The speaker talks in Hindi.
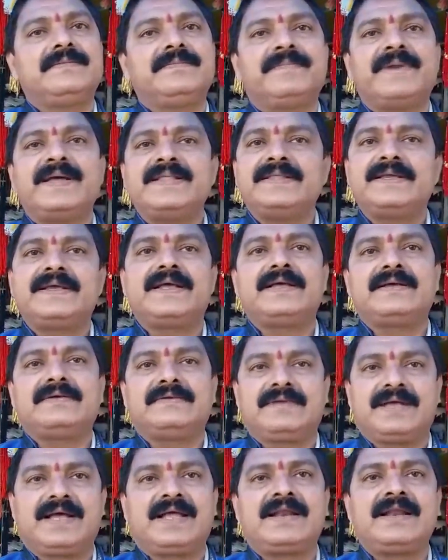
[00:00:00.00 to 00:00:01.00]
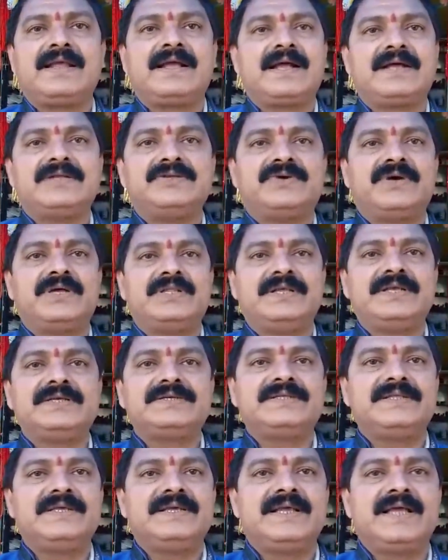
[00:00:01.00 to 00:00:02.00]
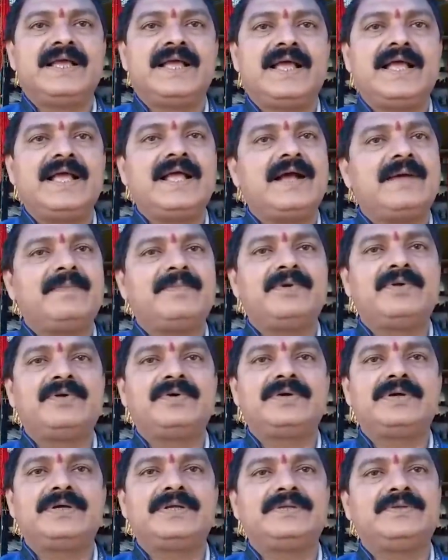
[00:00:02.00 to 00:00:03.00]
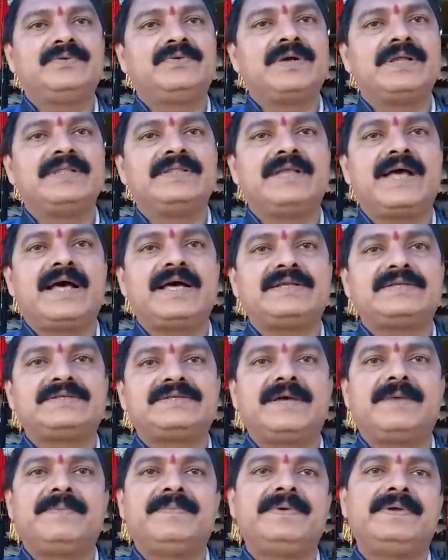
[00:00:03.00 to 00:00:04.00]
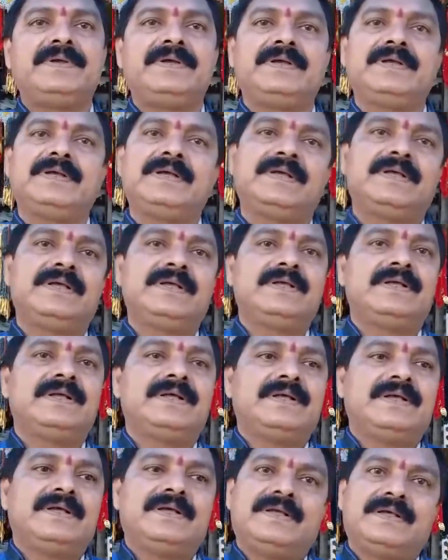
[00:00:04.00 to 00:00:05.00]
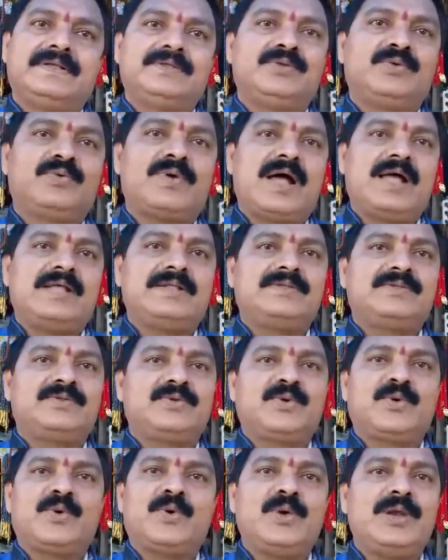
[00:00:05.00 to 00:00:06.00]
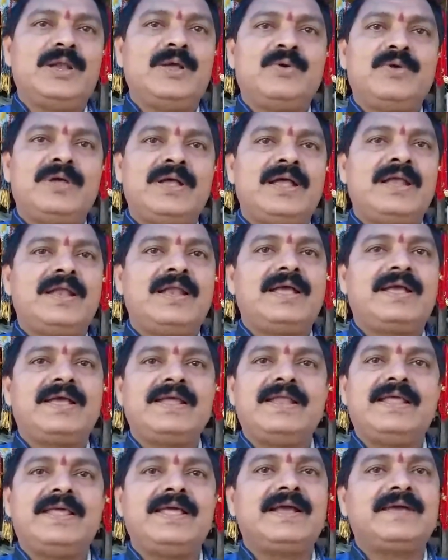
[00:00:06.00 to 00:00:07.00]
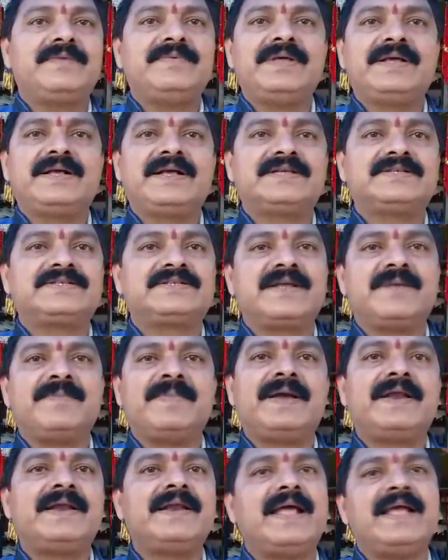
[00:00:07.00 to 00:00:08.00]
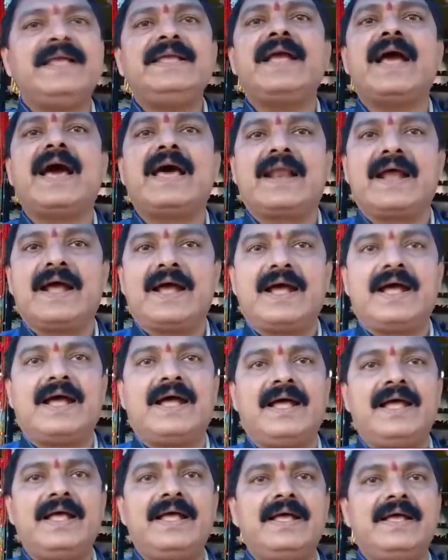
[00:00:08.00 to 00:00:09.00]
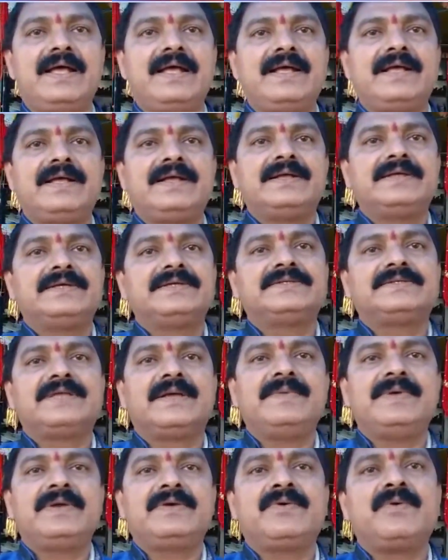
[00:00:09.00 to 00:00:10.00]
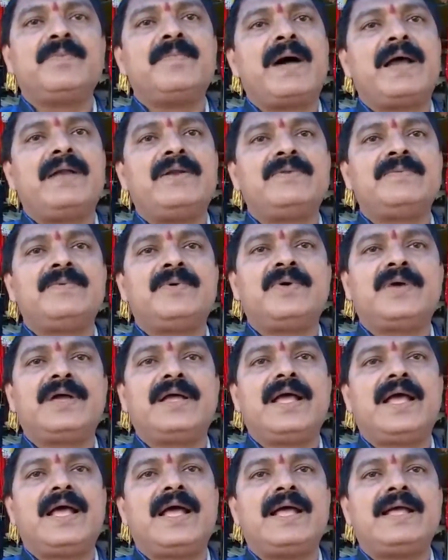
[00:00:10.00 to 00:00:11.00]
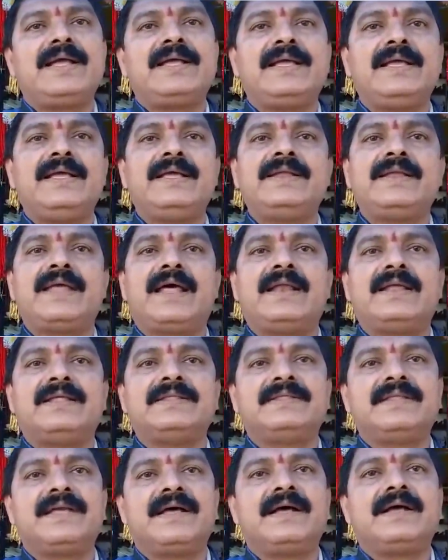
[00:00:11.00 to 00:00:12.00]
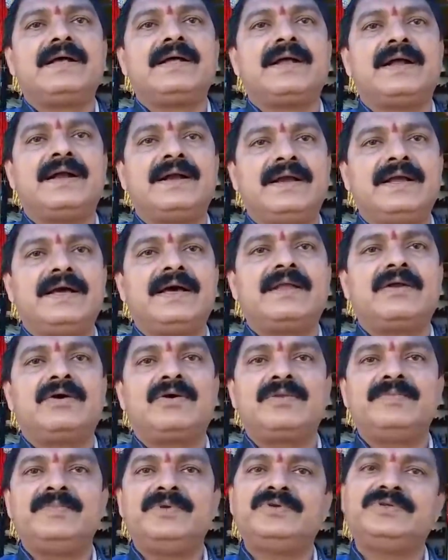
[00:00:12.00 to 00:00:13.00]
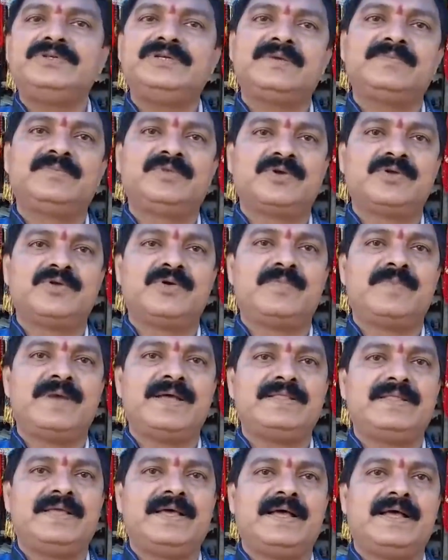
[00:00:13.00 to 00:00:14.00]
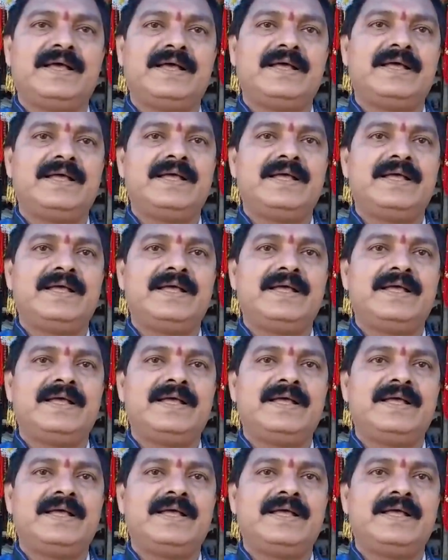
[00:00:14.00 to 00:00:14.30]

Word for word: बंद करने का जो आदेश दिए हैं हम लोग जो दुकानदार सब दुकान तो खोले हुए हैं लेकिन एक भी कस्टमर नहीं आ रहा है सभी को मालूम हो गया है कि नालंदा खंडहर और म्यूजियम दोनों बंद हैं